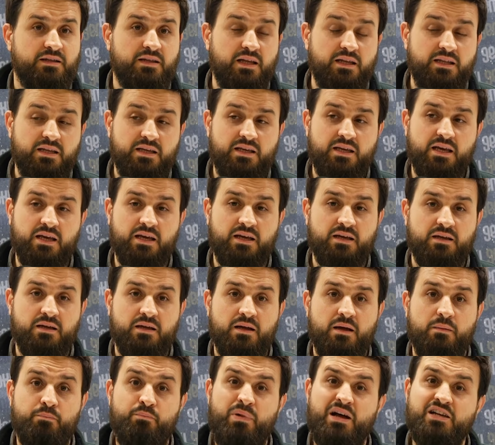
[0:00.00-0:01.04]
Dedi ki
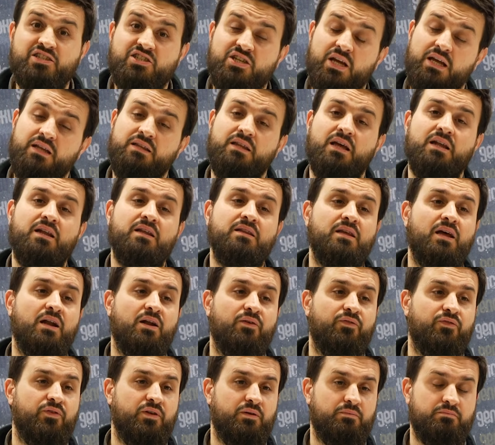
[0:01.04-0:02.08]
ben şeytanın
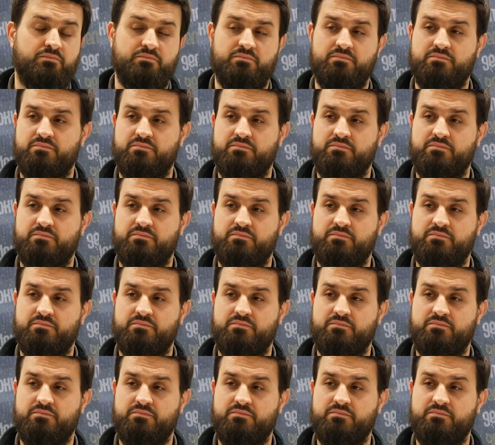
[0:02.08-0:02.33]
tarafıyım.